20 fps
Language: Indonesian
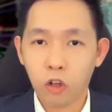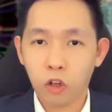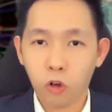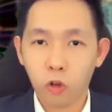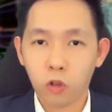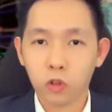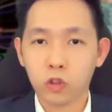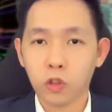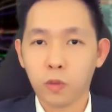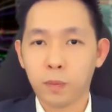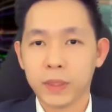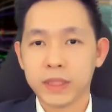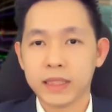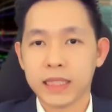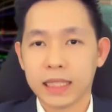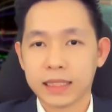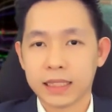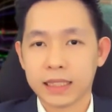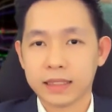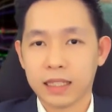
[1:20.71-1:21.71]
Untuk
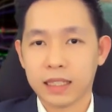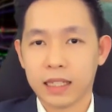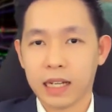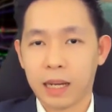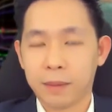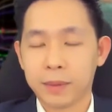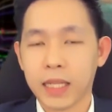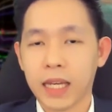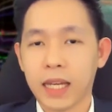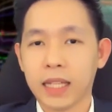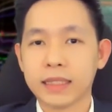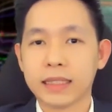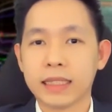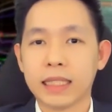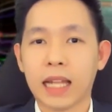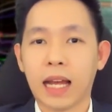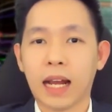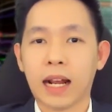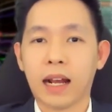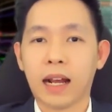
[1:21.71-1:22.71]
penjelasan selengkapnya,
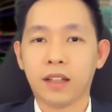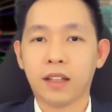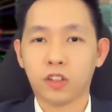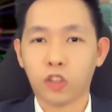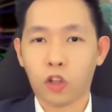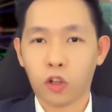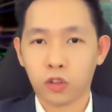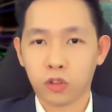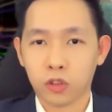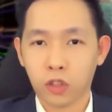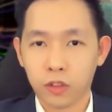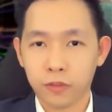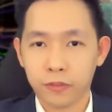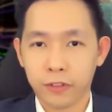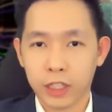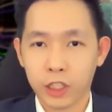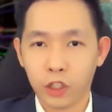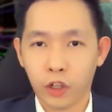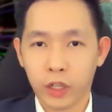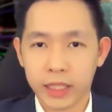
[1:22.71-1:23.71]
silahkan tonton
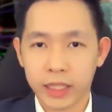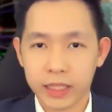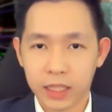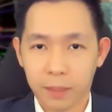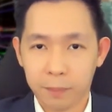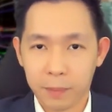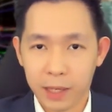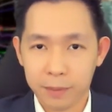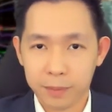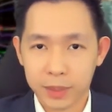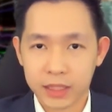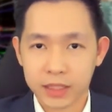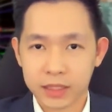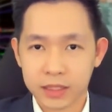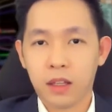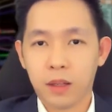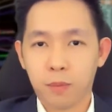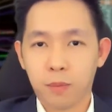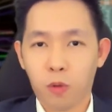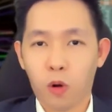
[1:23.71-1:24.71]
video ini sampai habis.
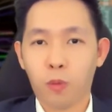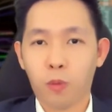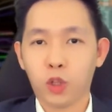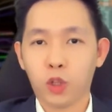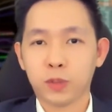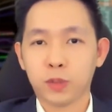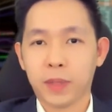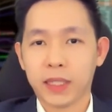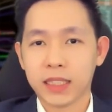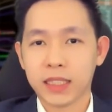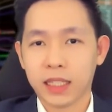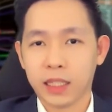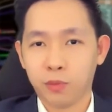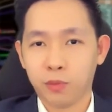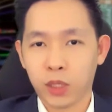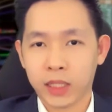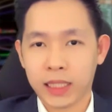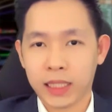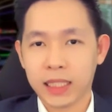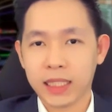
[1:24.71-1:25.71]
Promo spesial di
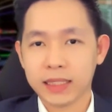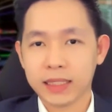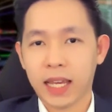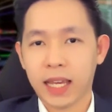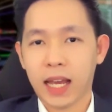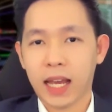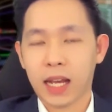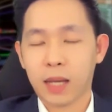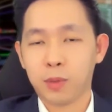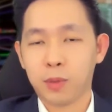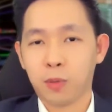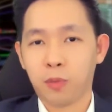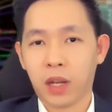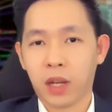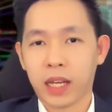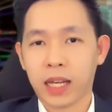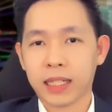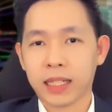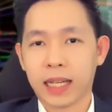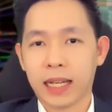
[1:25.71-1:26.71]
bulan ini, saya akan
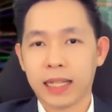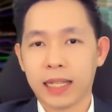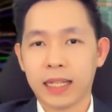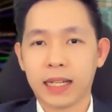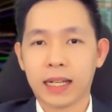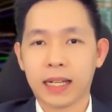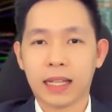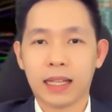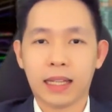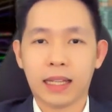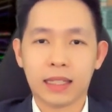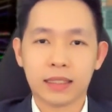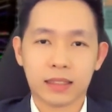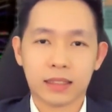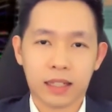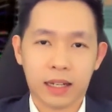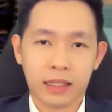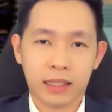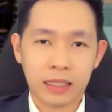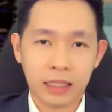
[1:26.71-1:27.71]
memberikan kalian
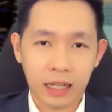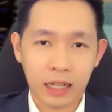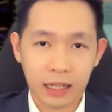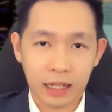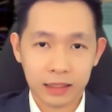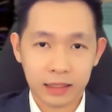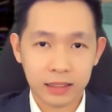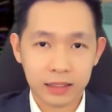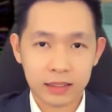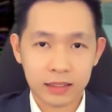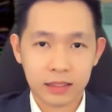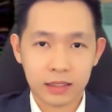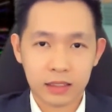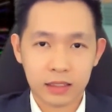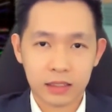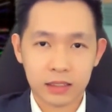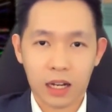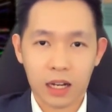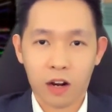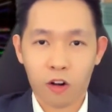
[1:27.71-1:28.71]
kelas trading gratis
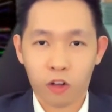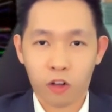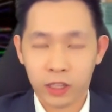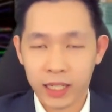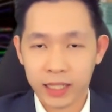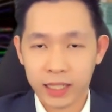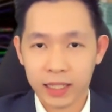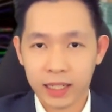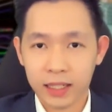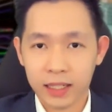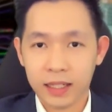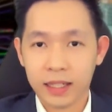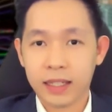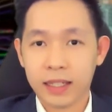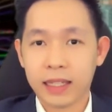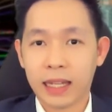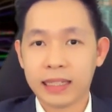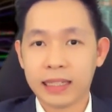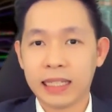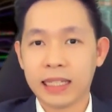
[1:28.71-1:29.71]
secara online ya,
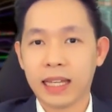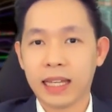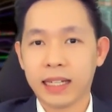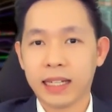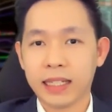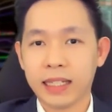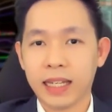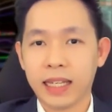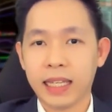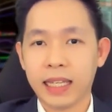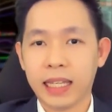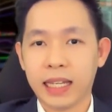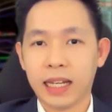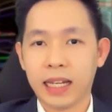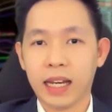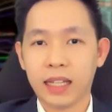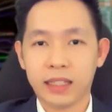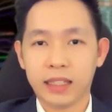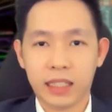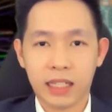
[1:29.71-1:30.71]
dan nilainya
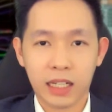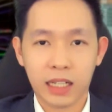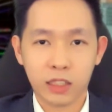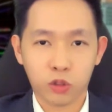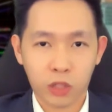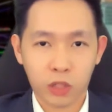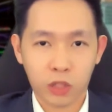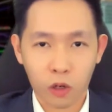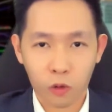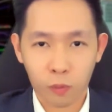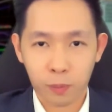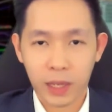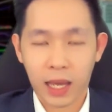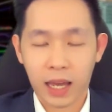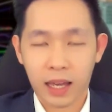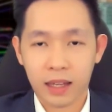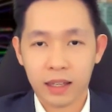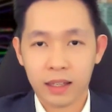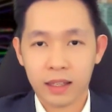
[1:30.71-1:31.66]
hingga 3 juta rupiah